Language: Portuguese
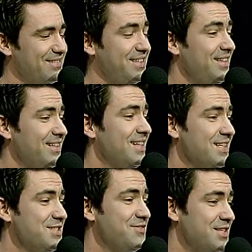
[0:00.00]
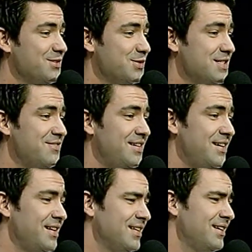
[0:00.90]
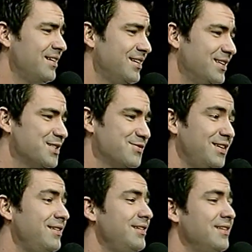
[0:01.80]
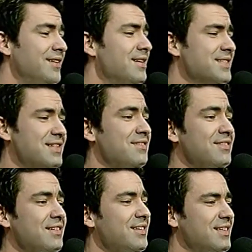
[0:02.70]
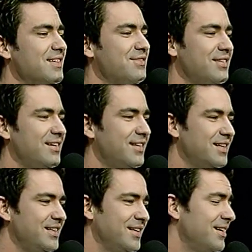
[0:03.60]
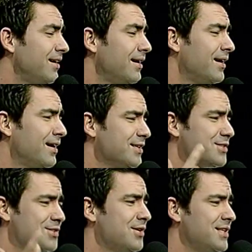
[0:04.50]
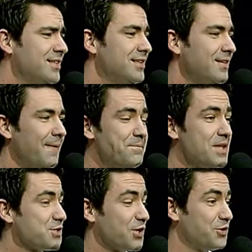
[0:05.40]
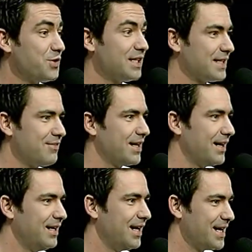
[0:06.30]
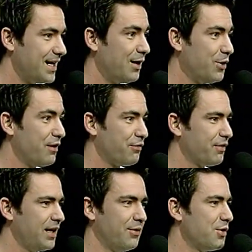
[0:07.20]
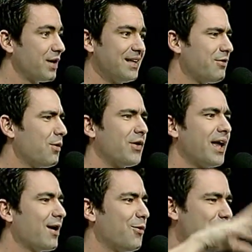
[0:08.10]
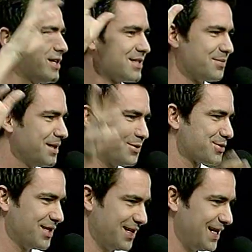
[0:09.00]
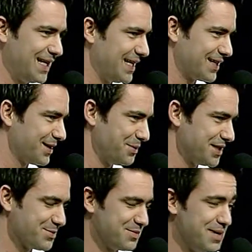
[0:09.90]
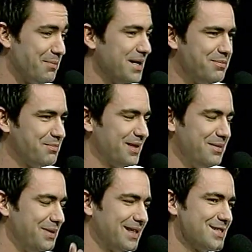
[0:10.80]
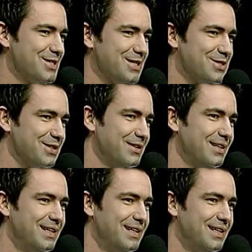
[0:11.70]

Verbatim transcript: Vidas de ventos e velas, vidas que vem e que vai, a solidão. Só que eu não cantava eh, o refrão, eu cantava qualquer coisa, menos a letra mesmo. Minha mãe que imita direitinho.